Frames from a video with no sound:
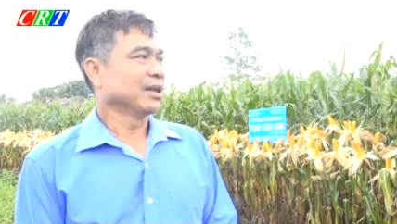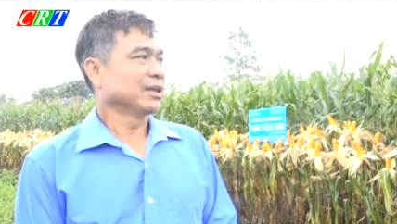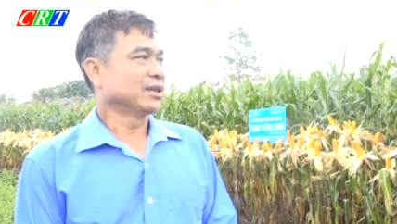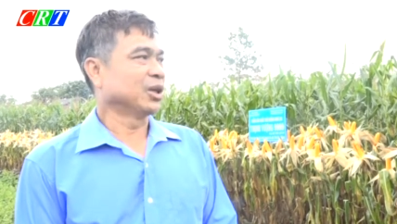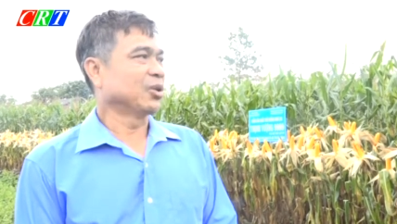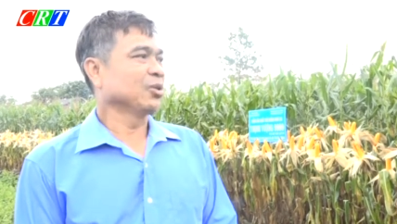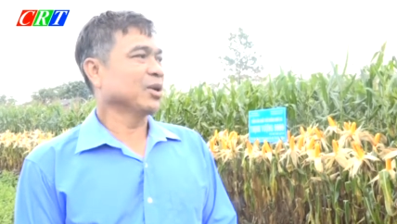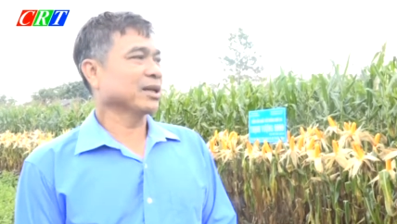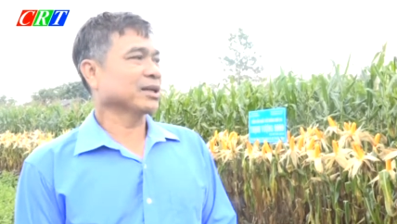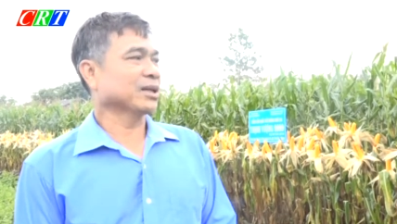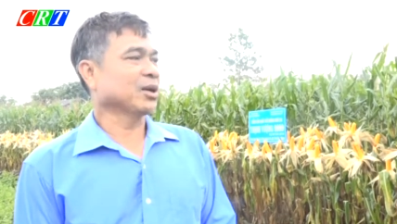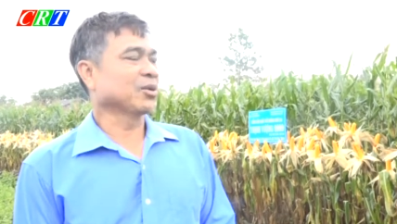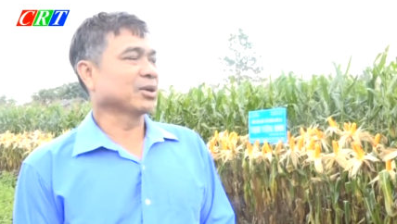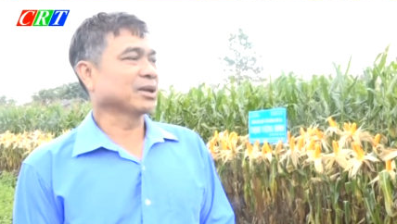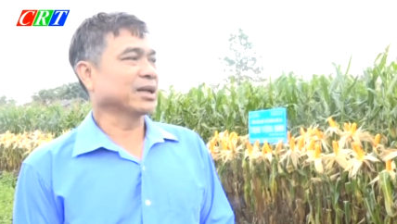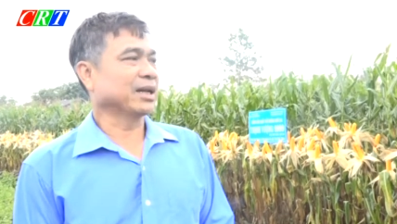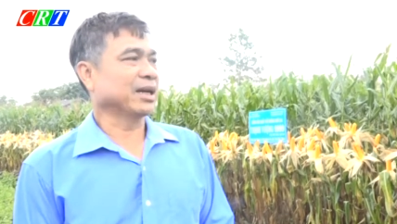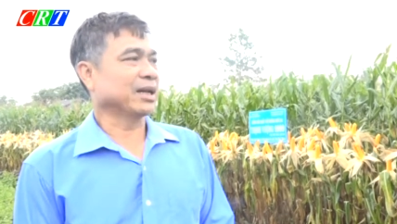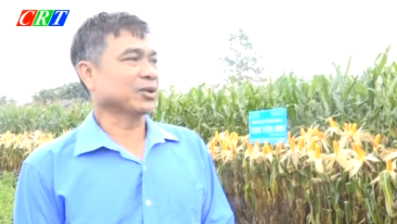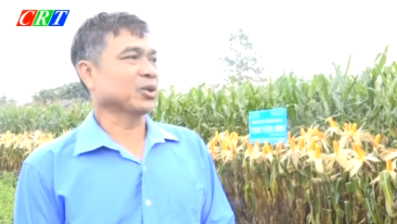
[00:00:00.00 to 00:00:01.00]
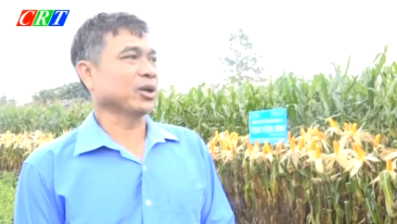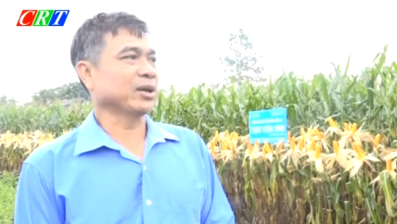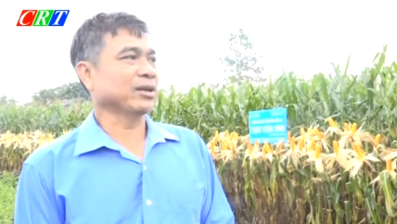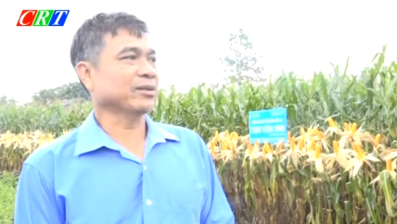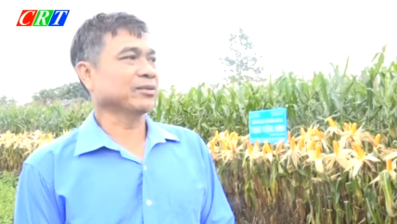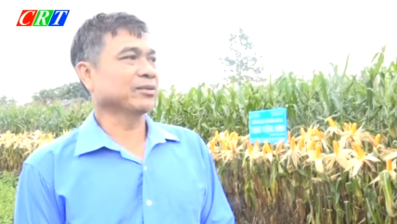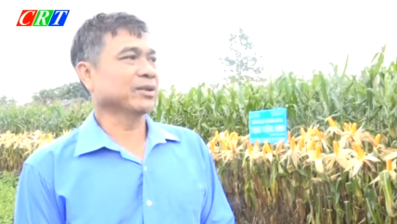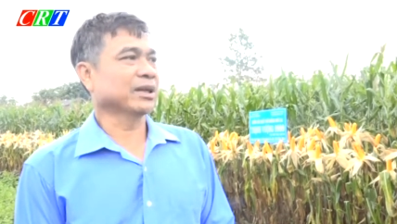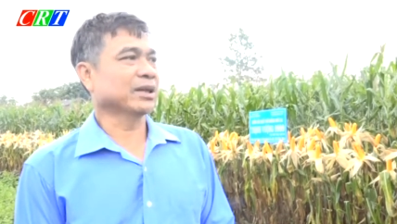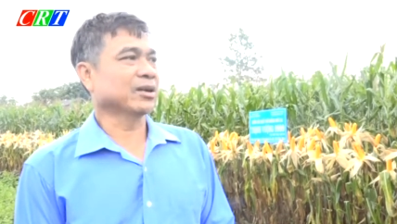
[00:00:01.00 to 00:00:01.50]
giống là trồng thì năng suất
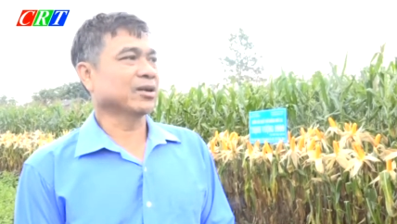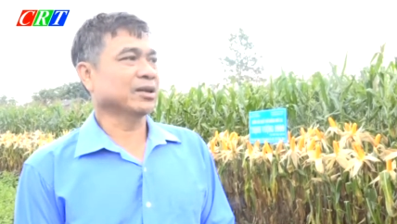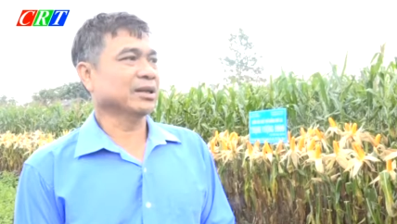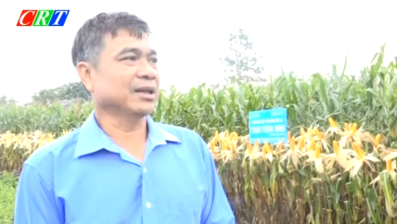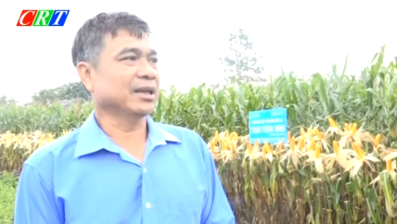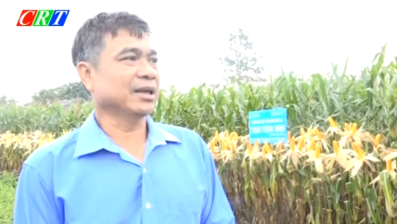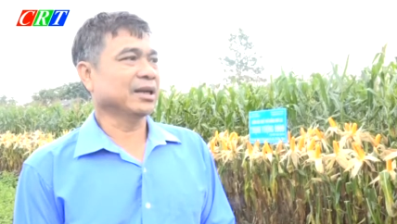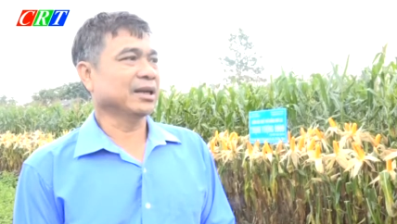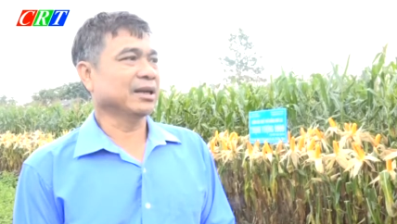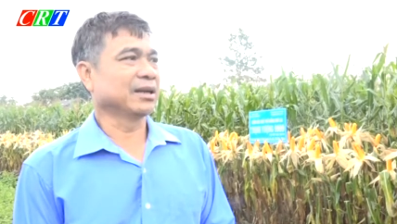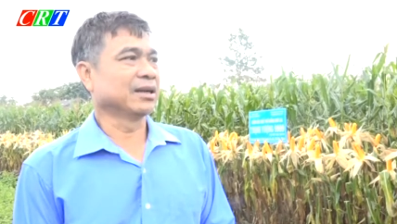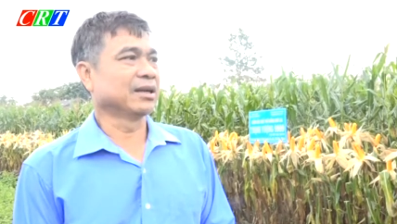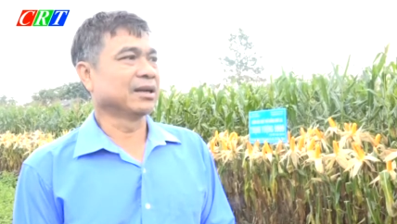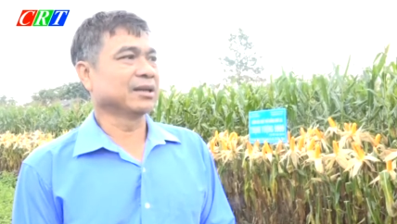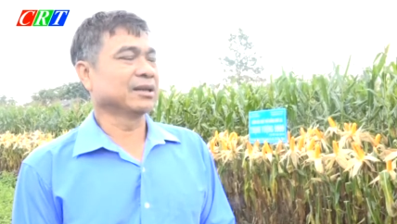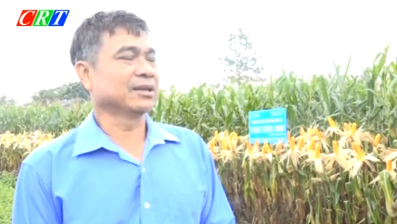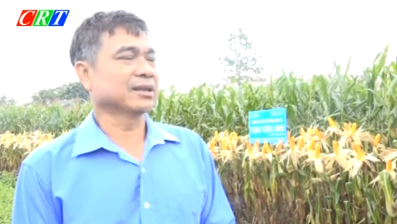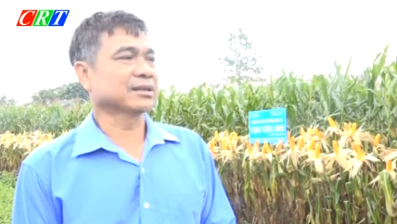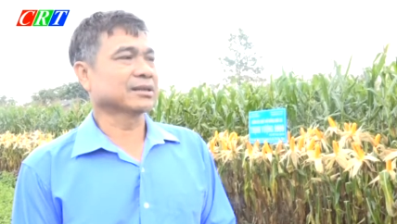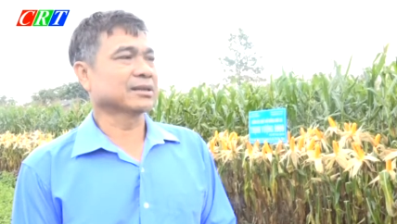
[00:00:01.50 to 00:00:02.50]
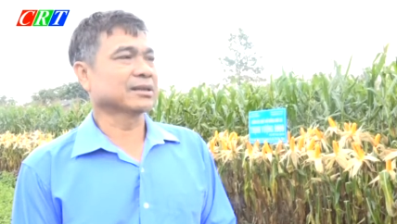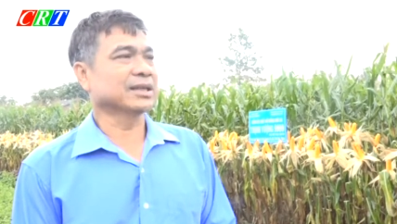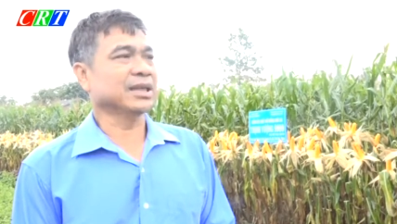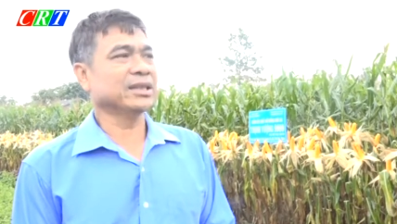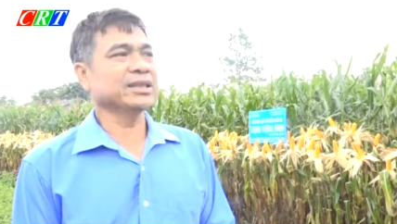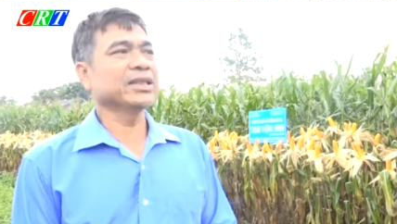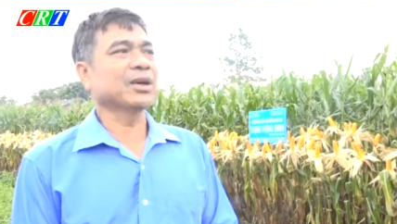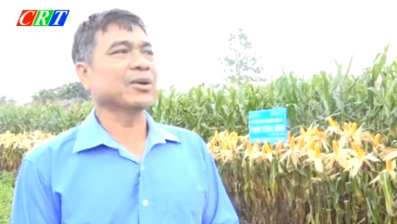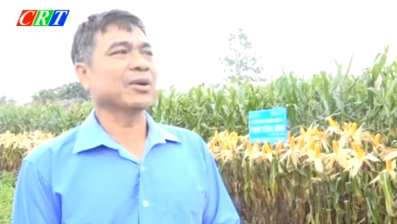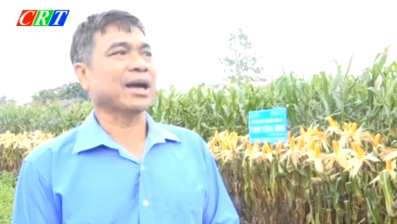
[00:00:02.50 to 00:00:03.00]
mình có thể là lợi được
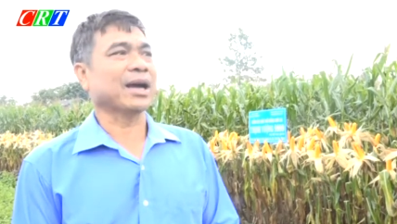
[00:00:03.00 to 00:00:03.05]
rất nhiều